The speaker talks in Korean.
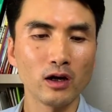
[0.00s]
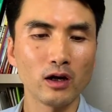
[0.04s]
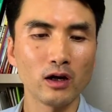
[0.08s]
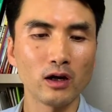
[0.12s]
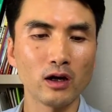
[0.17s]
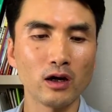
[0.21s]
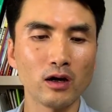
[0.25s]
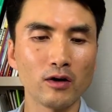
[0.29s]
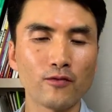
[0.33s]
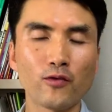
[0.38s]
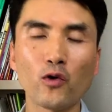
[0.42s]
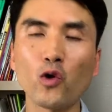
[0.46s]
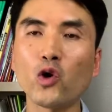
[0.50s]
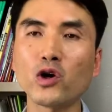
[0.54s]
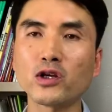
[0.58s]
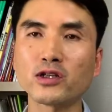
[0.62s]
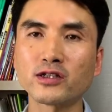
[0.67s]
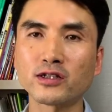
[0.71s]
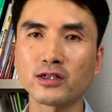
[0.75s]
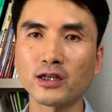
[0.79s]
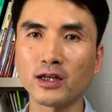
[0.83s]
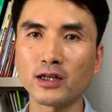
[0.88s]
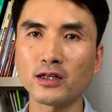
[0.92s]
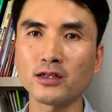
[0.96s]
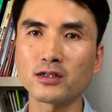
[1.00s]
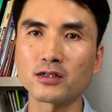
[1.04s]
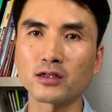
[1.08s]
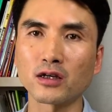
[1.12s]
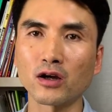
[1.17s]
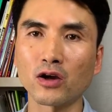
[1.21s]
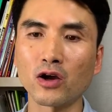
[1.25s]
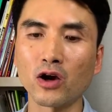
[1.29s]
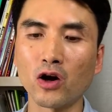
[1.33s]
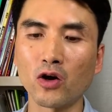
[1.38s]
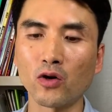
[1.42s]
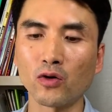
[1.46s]
Uh, for since
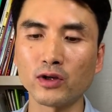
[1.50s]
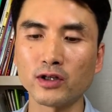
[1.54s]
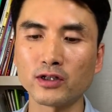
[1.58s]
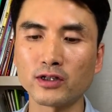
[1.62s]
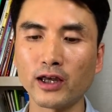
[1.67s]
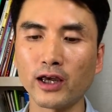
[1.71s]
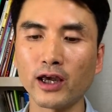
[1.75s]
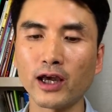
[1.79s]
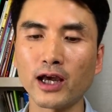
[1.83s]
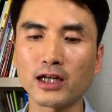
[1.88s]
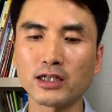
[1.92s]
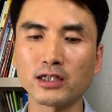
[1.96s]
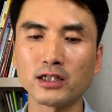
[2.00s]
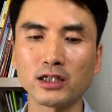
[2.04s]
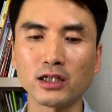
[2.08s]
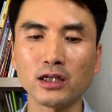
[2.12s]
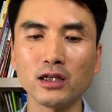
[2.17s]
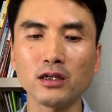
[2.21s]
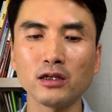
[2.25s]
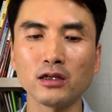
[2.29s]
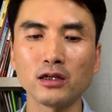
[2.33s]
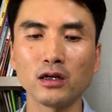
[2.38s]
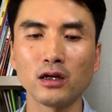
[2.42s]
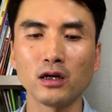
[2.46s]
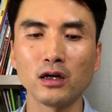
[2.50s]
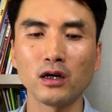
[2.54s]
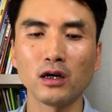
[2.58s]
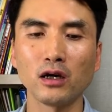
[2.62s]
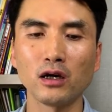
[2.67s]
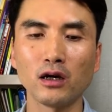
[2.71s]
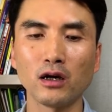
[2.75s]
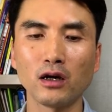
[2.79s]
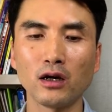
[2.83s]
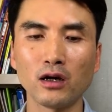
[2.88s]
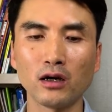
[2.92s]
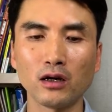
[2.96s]
ago 이 세 가지 uh,
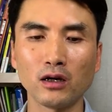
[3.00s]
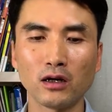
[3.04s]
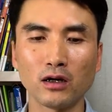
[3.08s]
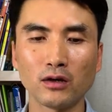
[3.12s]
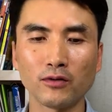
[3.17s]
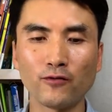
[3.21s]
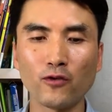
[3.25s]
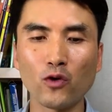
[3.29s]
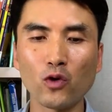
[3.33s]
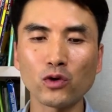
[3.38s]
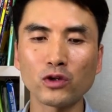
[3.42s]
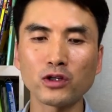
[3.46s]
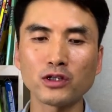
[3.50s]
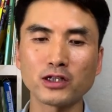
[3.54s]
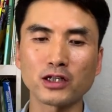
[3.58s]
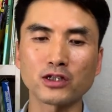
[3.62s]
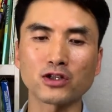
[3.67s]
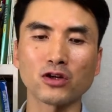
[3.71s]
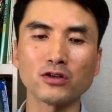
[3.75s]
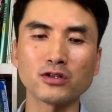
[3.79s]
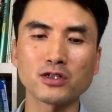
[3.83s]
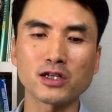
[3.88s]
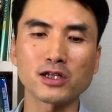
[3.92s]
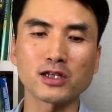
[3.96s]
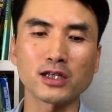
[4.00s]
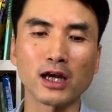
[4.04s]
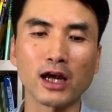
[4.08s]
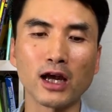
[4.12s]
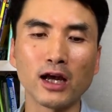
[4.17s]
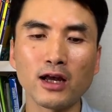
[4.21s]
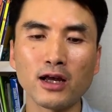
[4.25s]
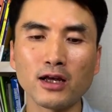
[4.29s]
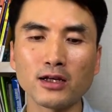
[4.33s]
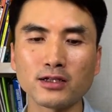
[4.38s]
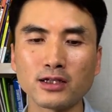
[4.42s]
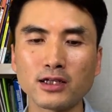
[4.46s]
아, for는 이제
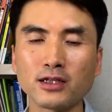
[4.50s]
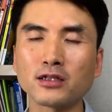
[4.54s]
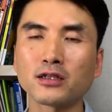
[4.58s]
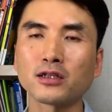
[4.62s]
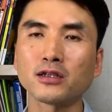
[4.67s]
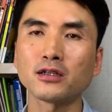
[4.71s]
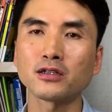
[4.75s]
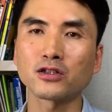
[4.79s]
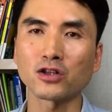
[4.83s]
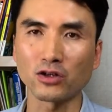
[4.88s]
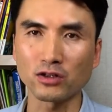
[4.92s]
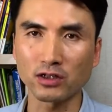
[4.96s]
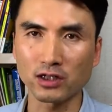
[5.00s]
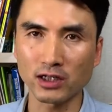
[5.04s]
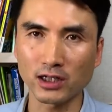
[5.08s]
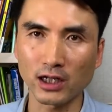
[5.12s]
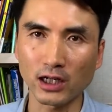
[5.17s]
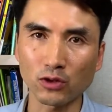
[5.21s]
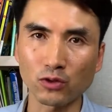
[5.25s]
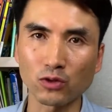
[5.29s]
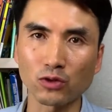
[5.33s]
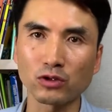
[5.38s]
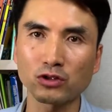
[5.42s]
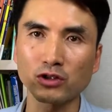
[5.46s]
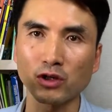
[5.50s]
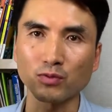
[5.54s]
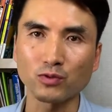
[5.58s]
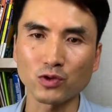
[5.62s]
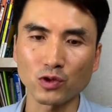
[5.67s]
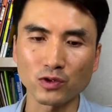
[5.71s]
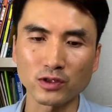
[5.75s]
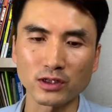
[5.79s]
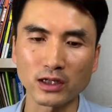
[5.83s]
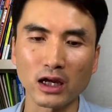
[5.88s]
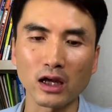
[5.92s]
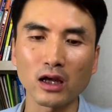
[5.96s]
전치사, since는 전치사 또는
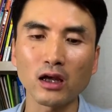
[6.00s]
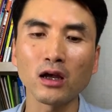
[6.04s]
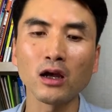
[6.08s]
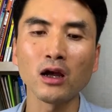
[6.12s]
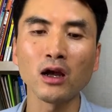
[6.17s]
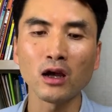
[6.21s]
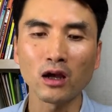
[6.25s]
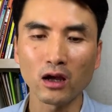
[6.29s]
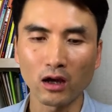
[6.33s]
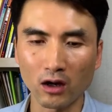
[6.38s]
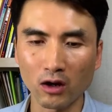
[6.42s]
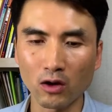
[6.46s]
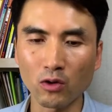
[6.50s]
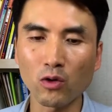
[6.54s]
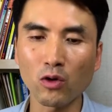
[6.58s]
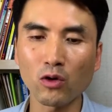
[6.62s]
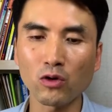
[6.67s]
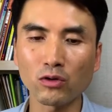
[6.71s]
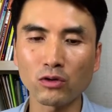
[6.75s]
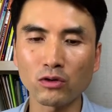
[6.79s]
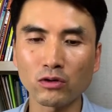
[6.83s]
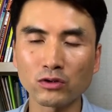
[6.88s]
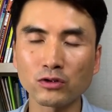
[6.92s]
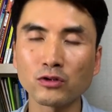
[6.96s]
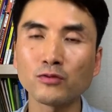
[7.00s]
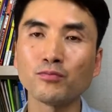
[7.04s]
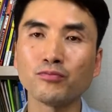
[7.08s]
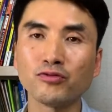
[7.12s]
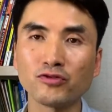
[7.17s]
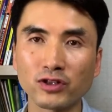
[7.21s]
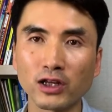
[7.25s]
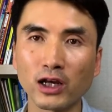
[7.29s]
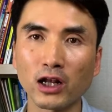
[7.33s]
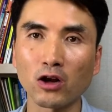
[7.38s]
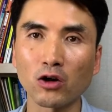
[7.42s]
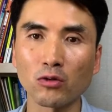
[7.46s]
접속사, ago는
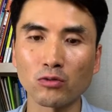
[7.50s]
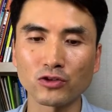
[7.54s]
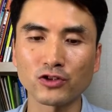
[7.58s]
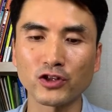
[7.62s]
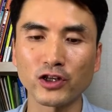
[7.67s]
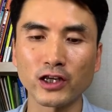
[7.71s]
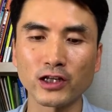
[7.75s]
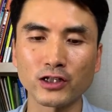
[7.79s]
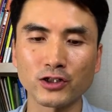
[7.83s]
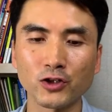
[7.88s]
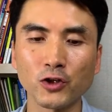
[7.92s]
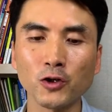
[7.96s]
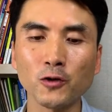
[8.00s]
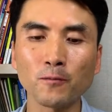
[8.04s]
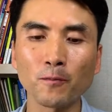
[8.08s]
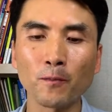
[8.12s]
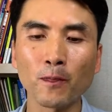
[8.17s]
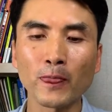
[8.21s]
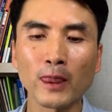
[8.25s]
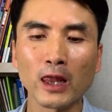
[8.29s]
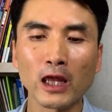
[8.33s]
부사라고 볼 수 있겠죠.